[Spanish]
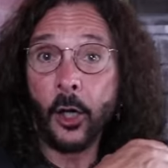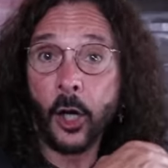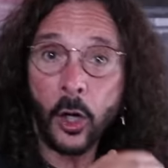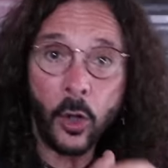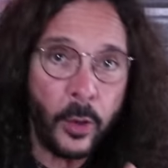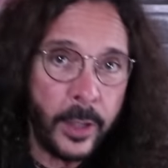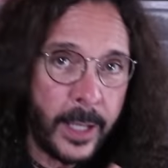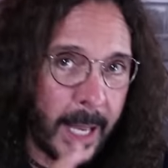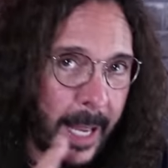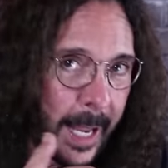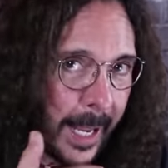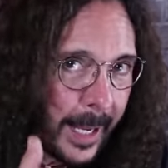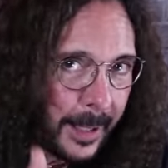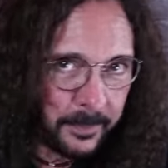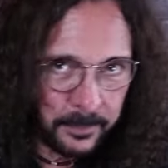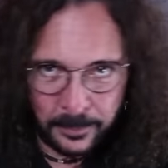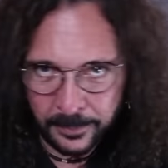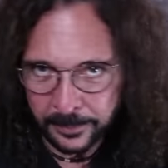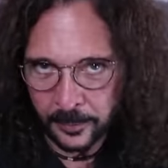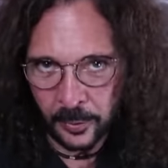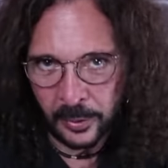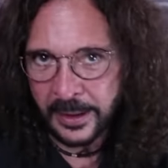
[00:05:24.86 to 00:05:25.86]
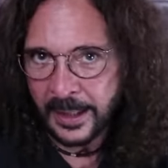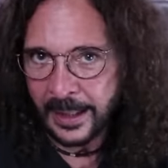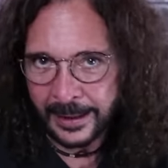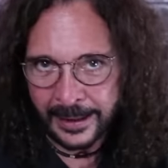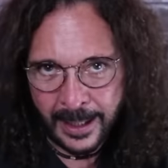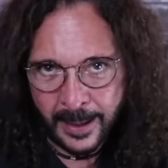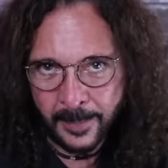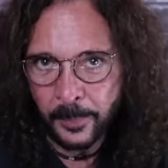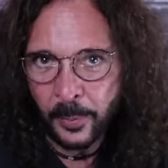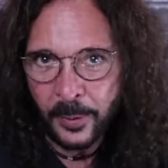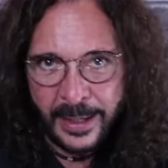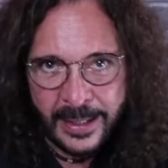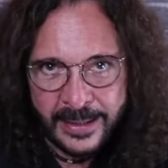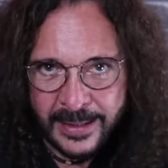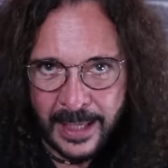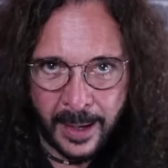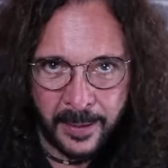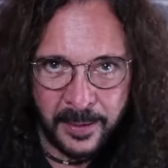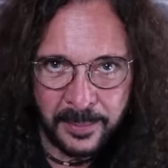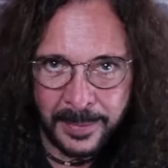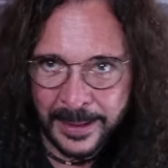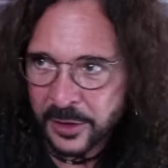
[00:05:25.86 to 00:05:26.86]
Y luego ya con el tiempo, ya
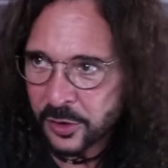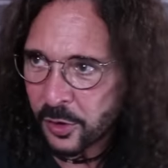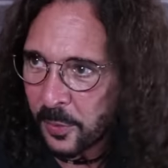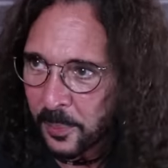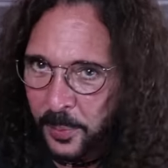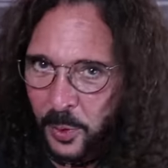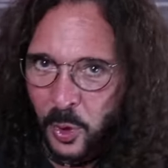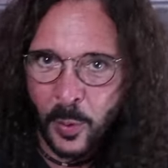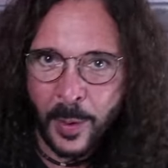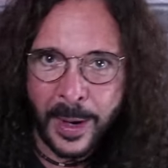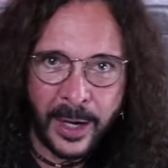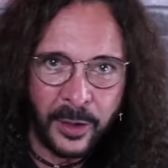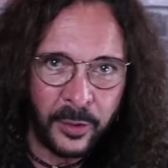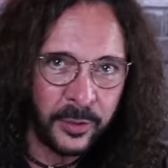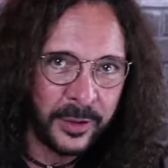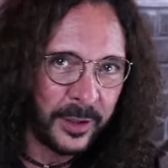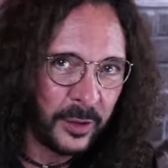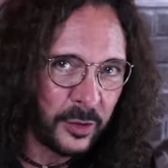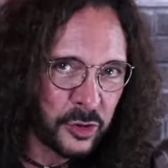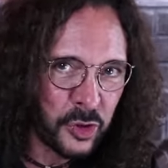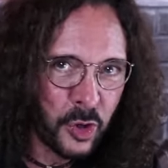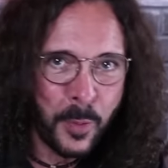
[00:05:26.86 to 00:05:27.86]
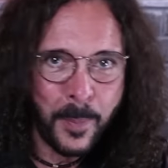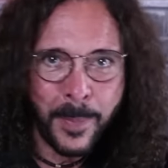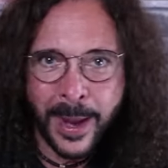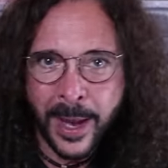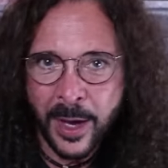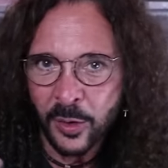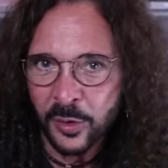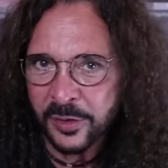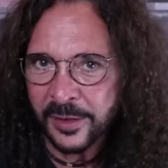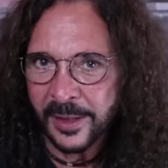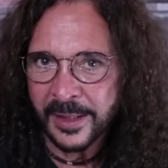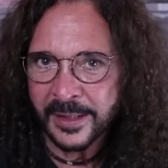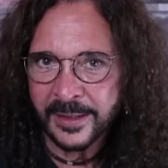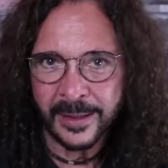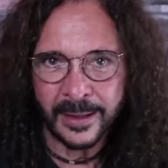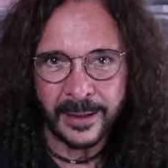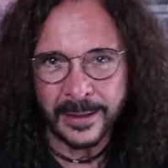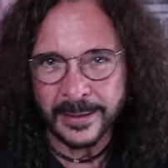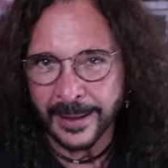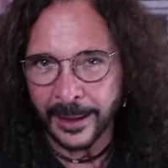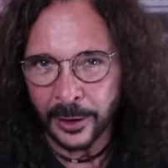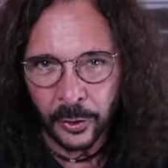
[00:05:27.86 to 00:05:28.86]
sabes, vas comprobando que los compañeros te
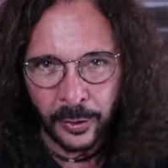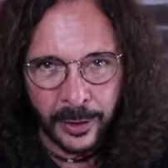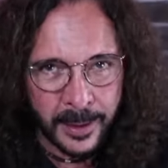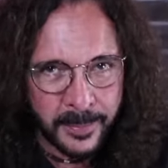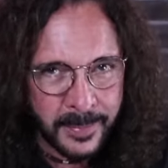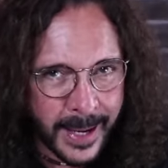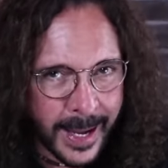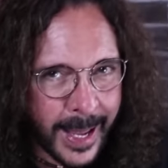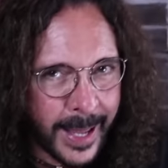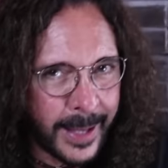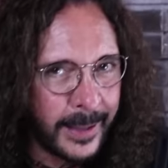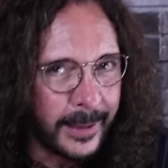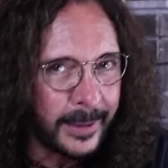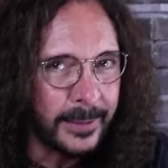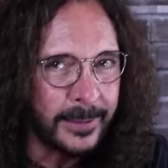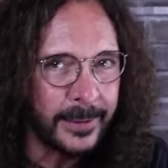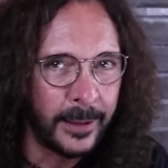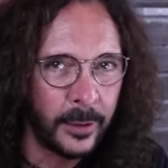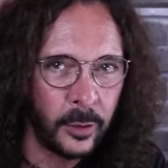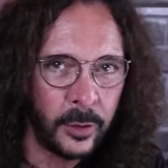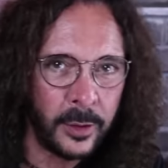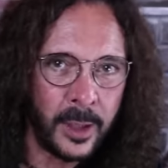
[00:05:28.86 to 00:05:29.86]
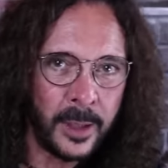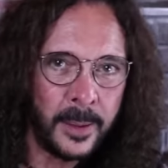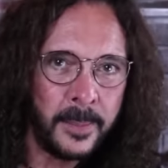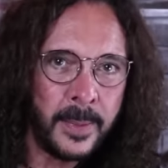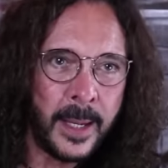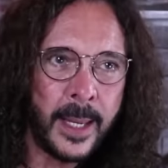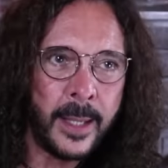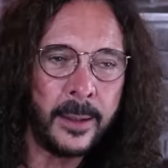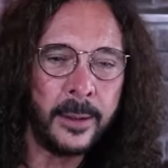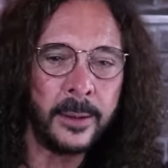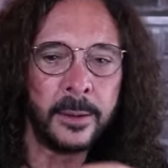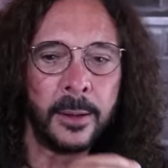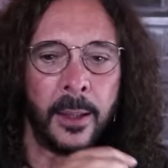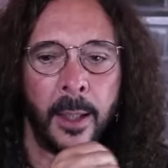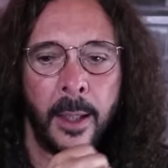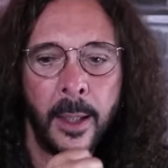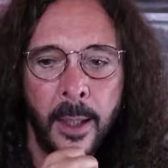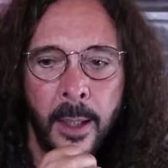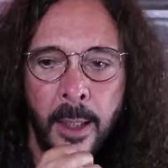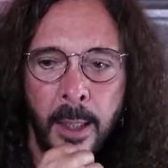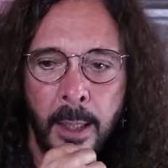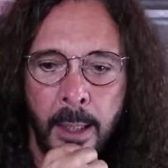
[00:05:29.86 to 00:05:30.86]
dicen que a toda madre, que a toda madre.
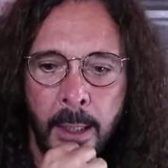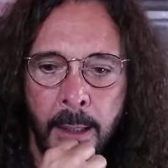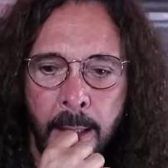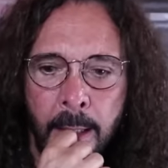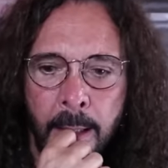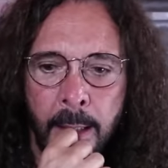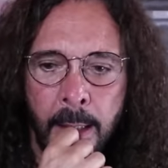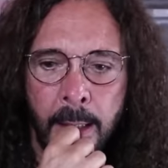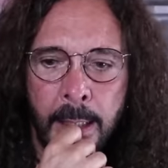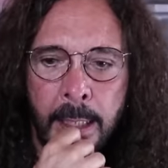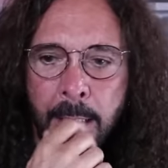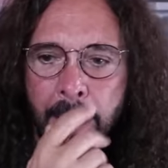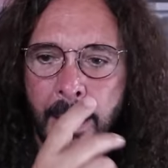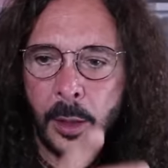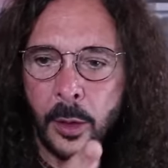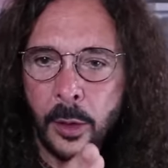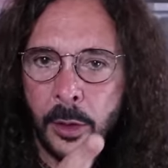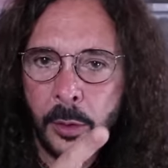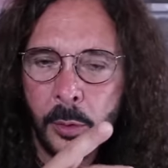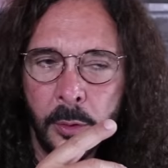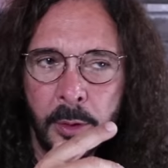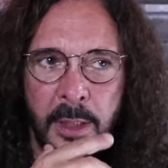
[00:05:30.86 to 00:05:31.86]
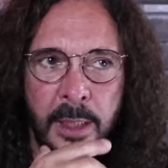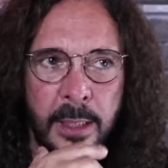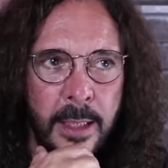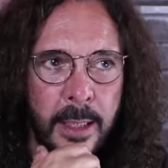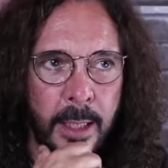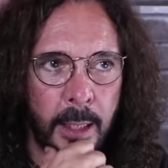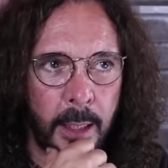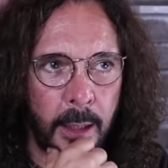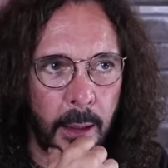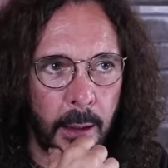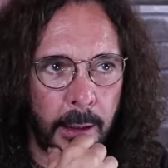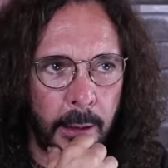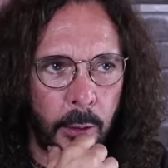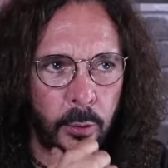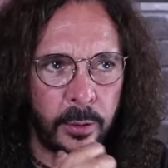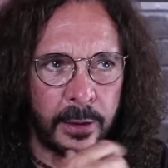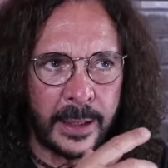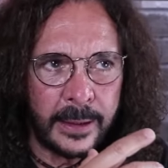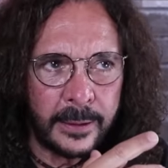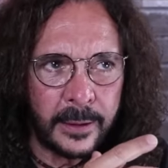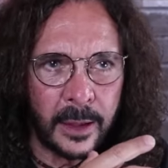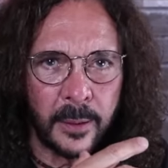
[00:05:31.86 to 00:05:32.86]
Y, y un día en
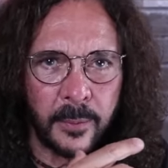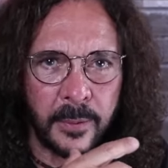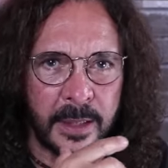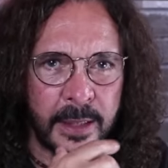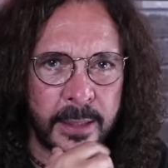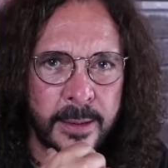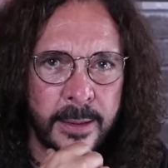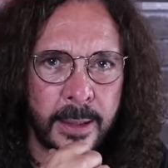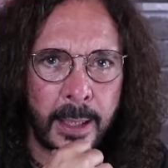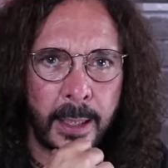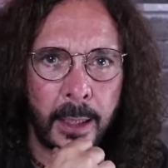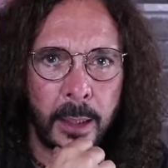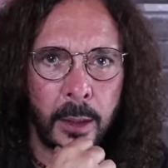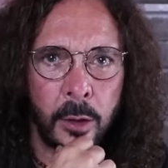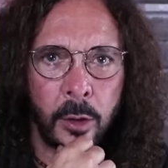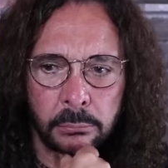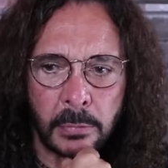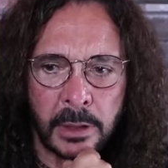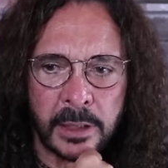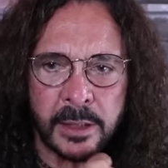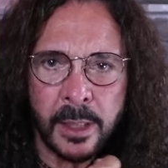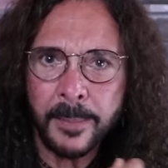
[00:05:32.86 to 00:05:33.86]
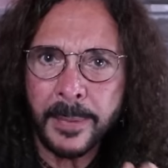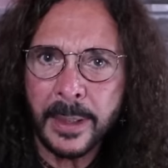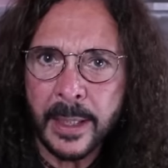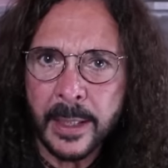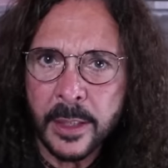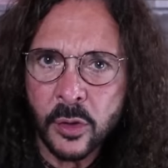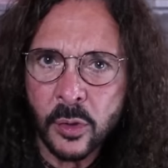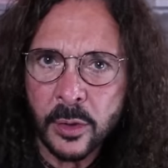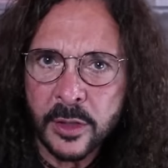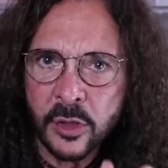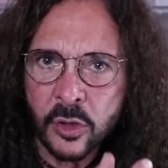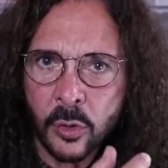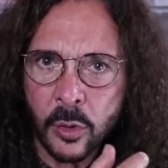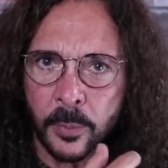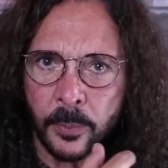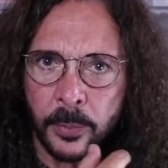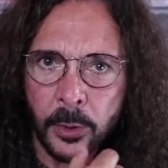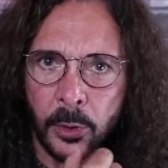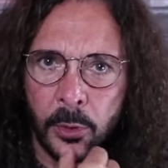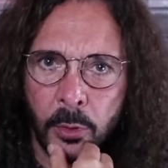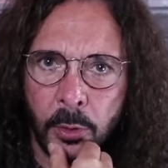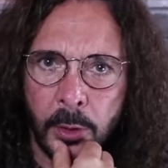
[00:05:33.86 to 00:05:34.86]
una entrevista, esa me la hizo el
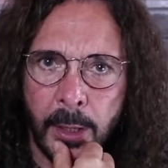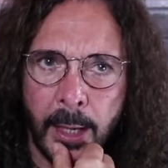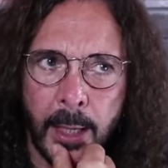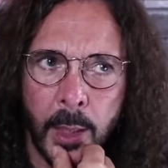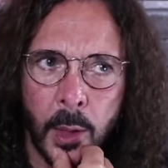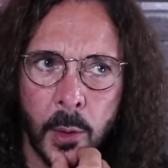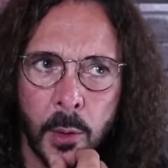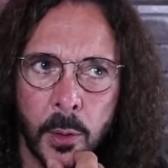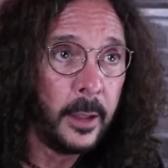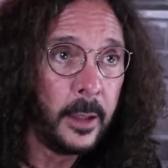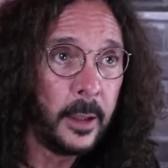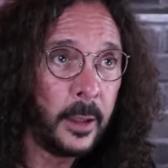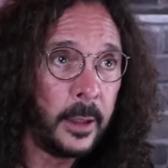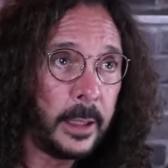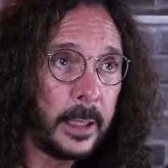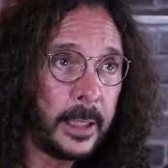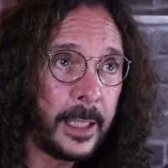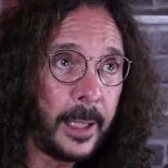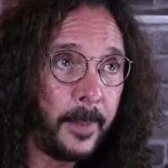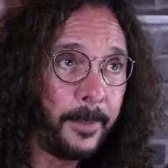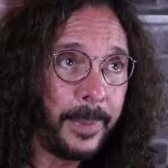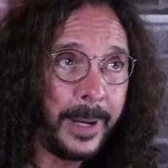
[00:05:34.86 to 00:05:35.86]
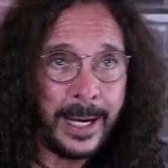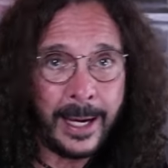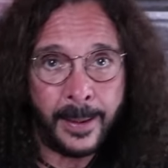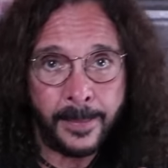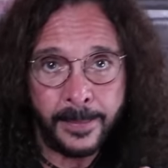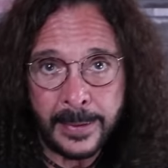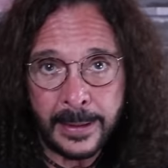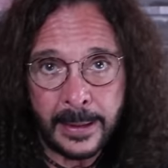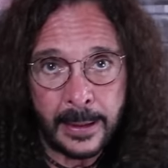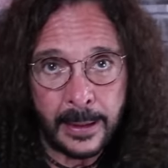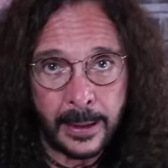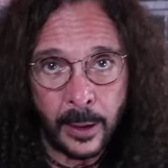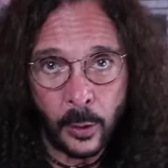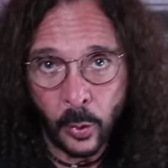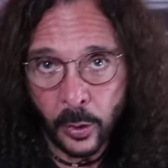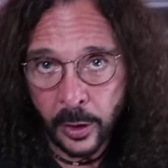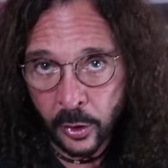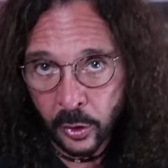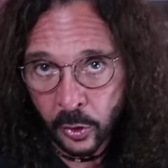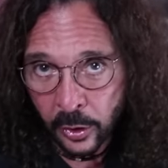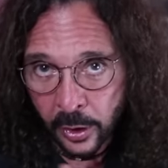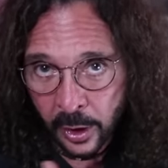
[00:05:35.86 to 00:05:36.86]
escorpión dorado, dije, para mí
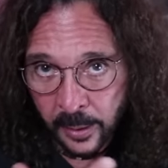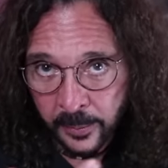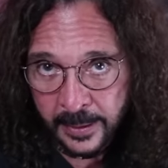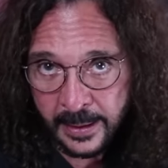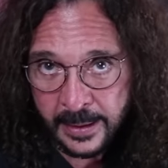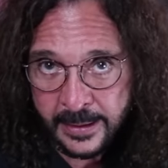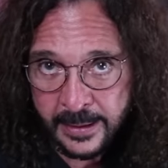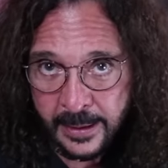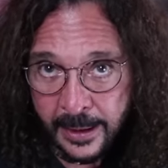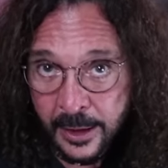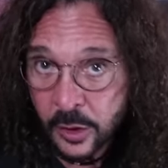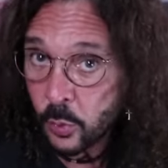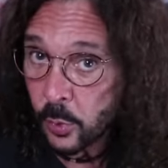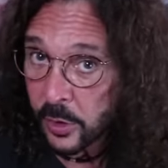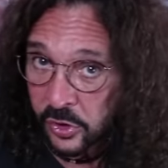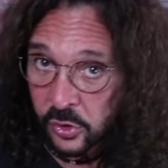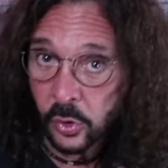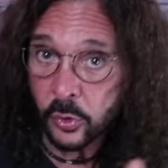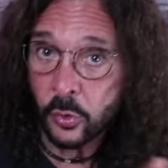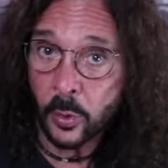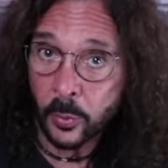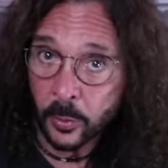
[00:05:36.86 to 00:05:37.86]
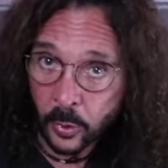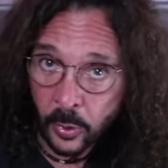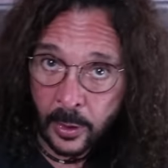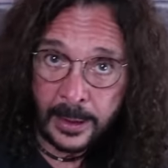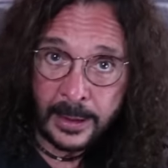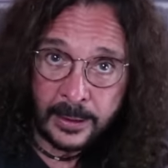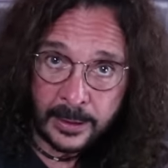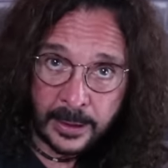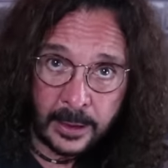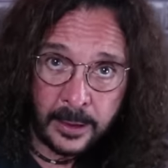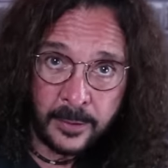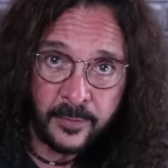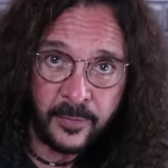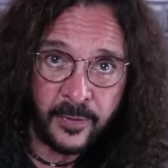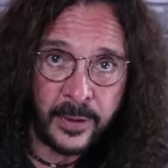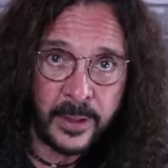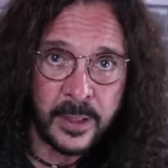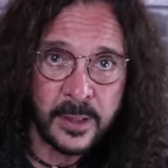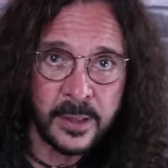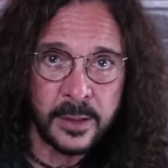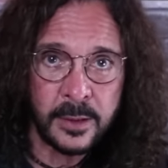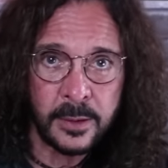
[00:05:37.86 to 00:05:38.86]
Eugenio Derbez es nuestro nuevo
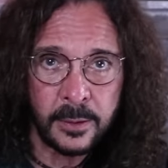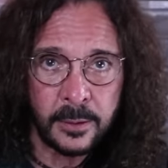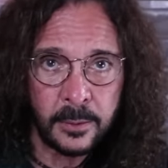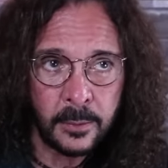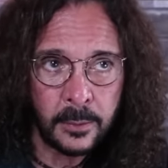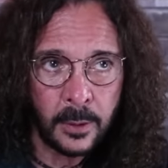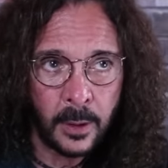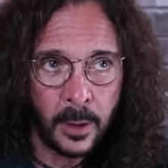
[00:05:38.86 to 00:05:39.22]
Cantinflas.